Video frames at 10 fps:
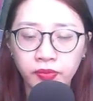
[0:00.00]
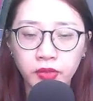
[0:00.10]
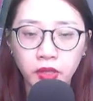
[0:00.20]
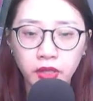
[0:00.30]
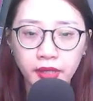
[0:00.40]

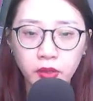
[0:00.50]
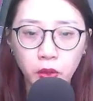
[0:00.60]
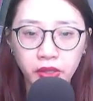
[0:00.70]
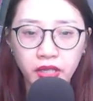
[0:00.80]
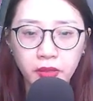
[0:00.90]
Từ Thanh
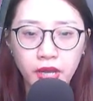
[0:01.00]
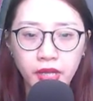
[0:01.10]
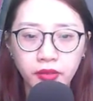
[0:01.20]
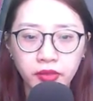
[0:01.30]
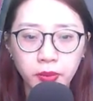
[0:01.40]
ngồi kế
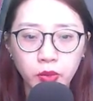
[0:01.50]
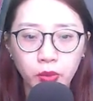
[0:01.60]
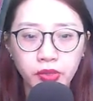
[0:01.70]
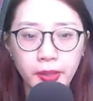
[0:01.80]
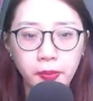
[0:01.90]
bên tiếp
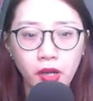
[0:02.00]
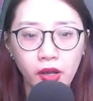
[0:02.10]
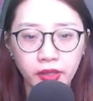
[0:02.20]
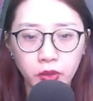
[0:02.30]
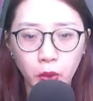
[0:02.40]
tục châm
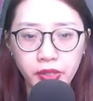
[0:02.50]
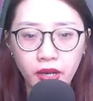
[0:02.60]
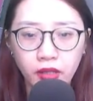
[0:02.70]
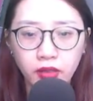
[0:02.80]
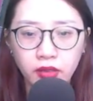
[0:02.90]
ngòi thổi
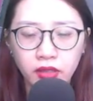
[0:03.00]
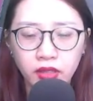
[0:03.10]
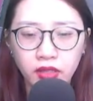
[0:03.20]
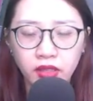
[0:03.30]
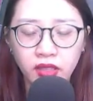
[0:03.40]
gió
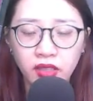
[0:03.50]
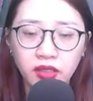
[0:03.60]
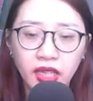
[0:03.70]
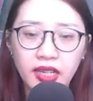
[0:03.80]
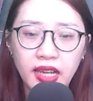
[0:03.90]

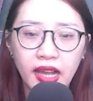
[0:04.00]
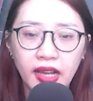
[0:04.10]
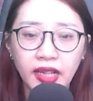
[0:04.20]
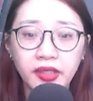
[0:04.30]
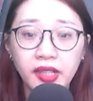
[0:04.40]
hay là
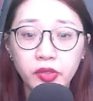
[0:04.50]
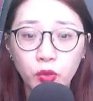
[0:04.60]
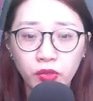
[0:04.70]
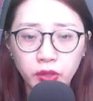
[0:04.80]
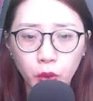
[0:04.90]
anh đi
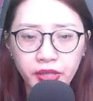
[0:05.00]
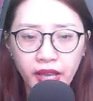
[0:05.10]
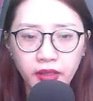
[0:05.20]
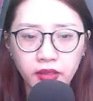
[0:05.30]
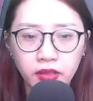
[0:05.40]
chung với tôi
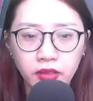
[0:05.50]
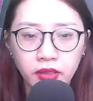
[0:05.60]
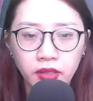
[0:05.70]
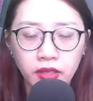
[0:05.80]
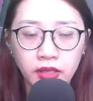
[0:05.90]
nha
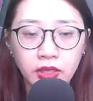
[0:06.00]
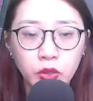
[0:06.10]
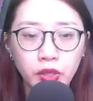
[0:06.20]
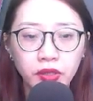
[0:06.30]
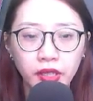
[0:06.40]

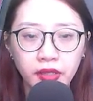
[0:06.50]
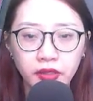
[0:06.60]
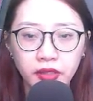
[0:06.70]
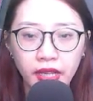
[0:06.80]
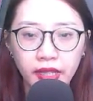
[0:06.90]
Suy nghĩ
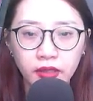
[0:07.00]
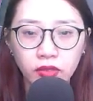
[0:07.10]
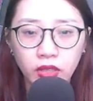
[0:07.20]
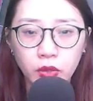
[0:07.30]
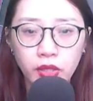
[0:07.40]
nửa ngày
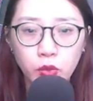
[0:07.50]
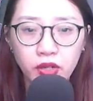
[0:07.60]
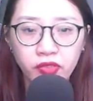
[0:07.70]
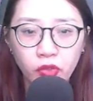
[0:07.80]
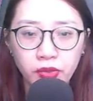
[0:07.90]
Tưởng Nguyên
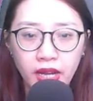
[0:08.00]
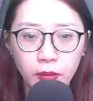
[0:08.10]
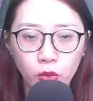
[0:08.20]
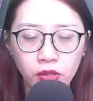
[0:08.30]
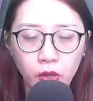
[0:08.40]
Quân phun ra
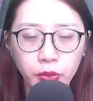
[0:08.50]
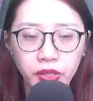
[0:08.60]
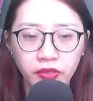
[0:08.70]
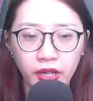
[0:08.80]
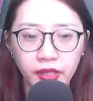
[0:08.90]
một câu
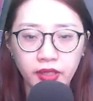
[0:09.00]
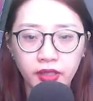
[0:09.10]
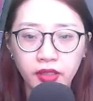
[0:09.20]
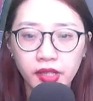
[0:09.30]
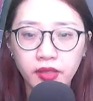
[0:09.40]
như vậy
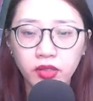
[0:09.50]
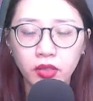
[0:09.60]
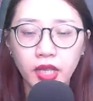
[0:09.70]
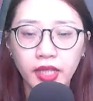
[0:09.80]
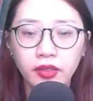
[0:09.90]
Khiến Từ
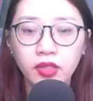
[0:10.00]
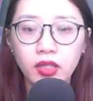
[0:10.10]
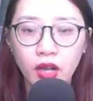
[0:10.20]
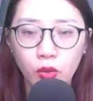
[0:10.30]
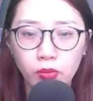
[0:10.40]
Thanh tức
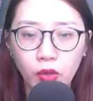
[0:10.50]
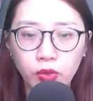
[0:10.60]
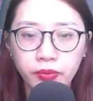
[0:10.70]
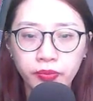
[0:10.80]
học máu